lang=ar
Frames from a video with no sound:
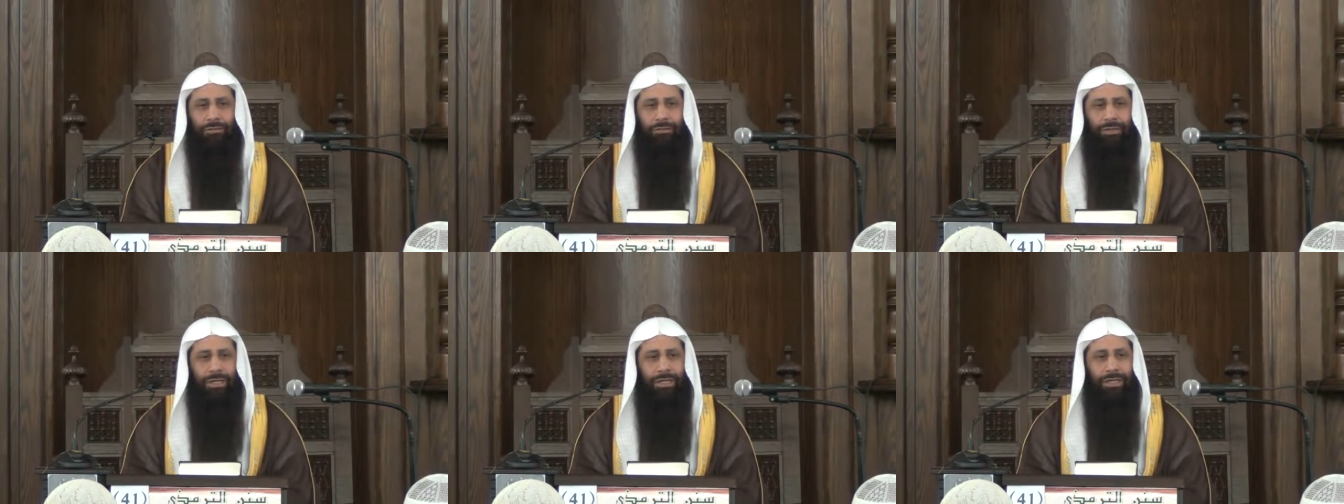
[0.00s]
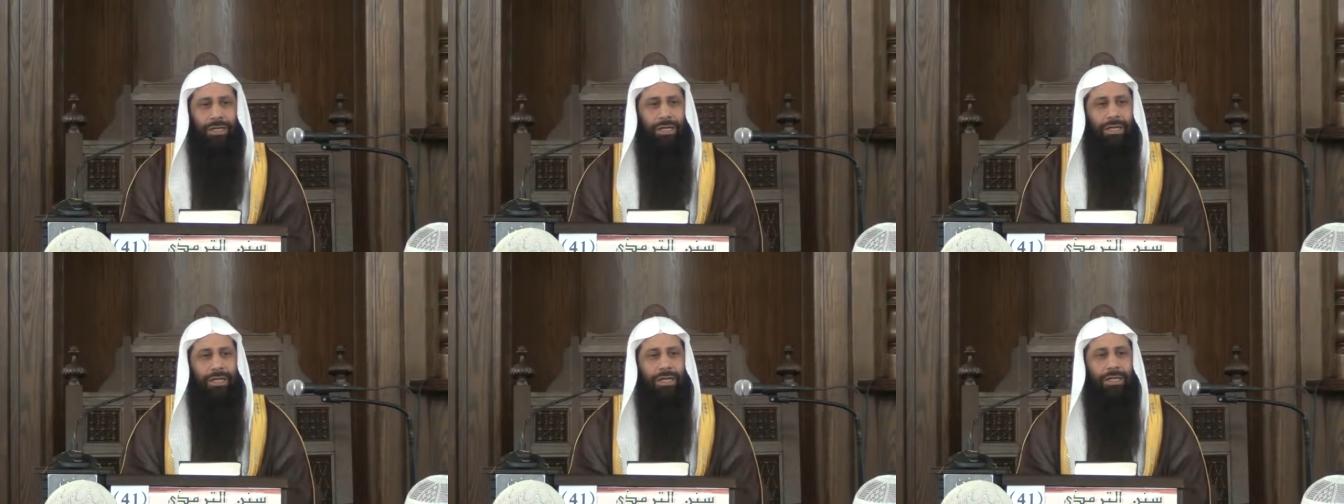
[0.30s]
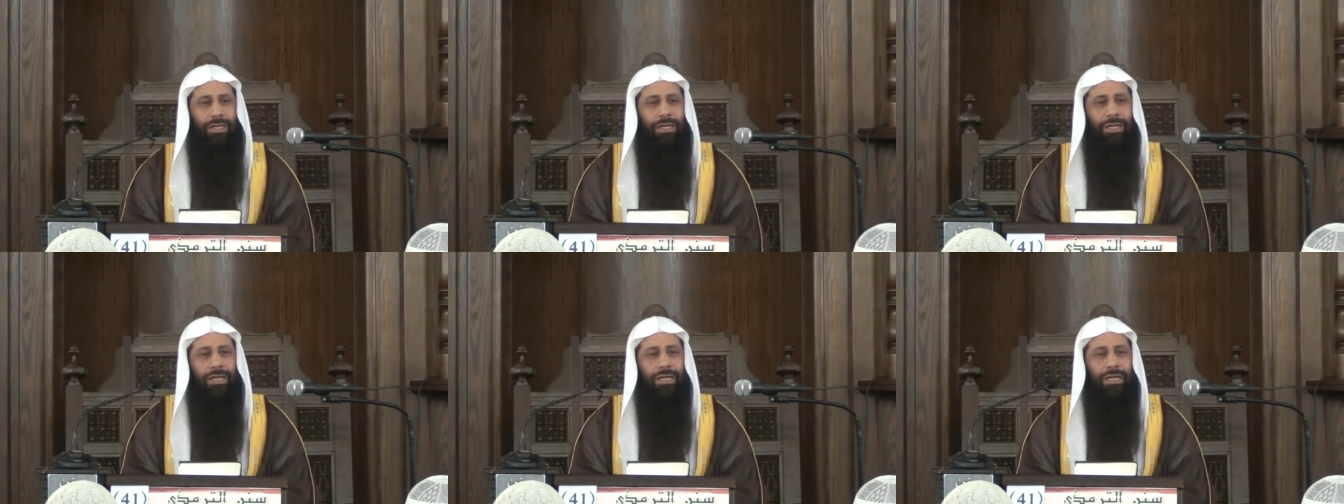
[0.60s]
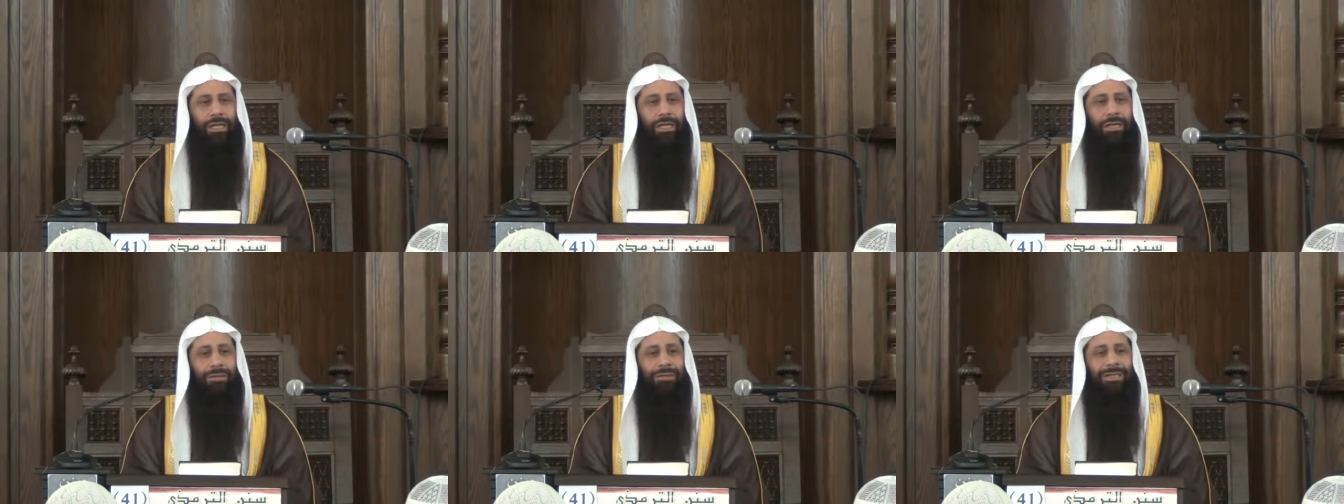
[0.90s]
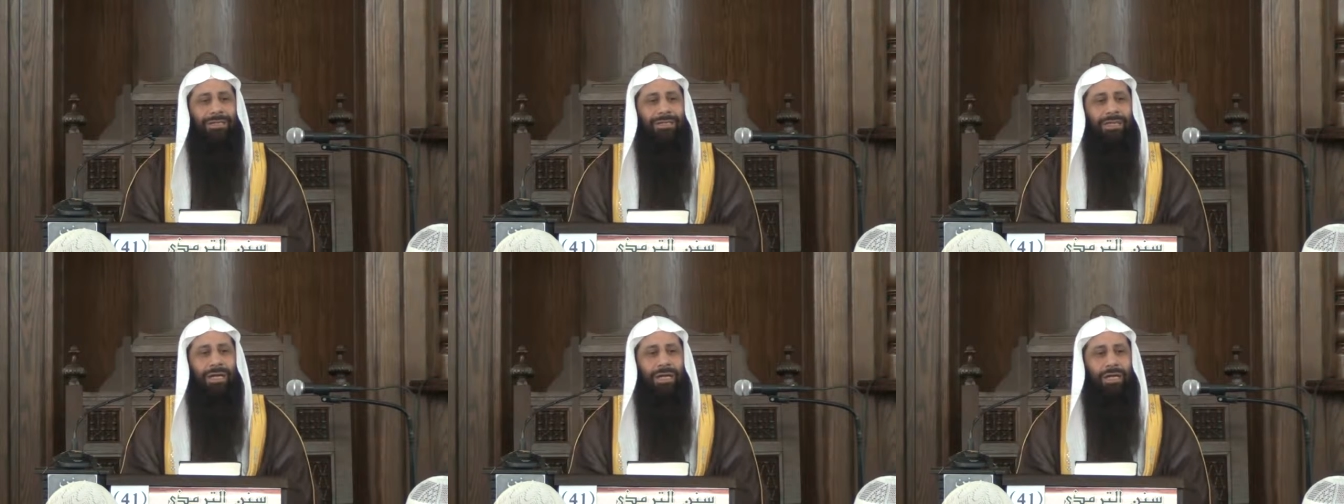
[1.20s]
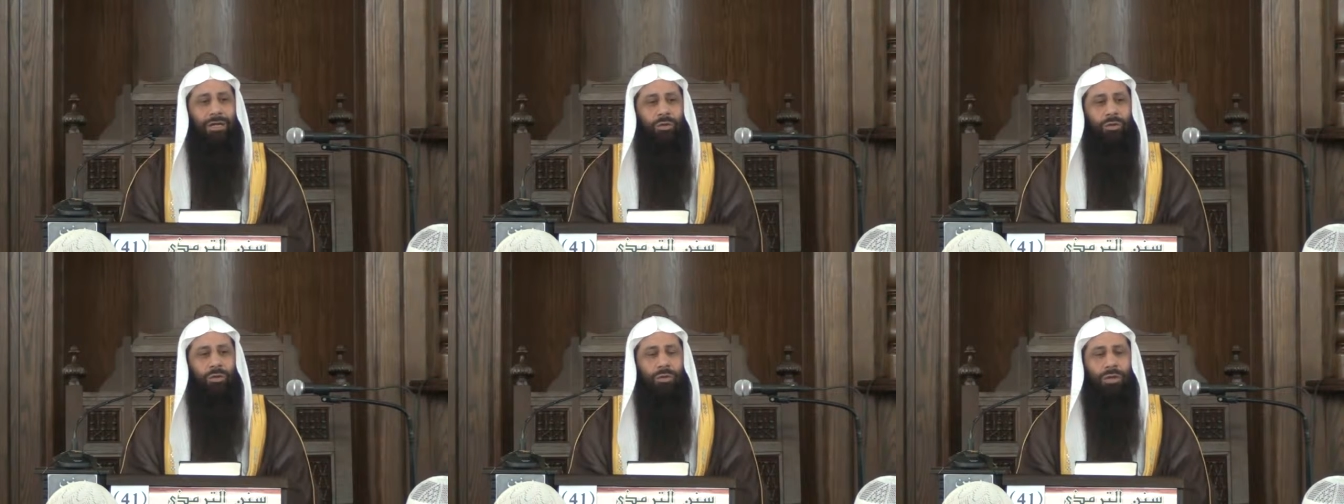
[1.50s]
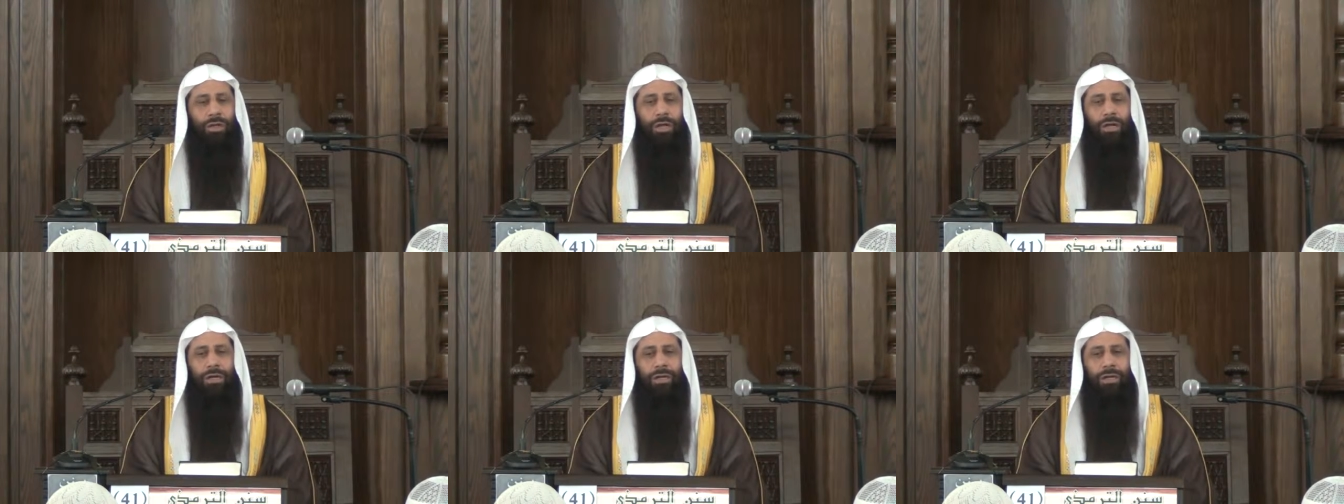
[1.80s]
فحينئذ إذا ثبت عنه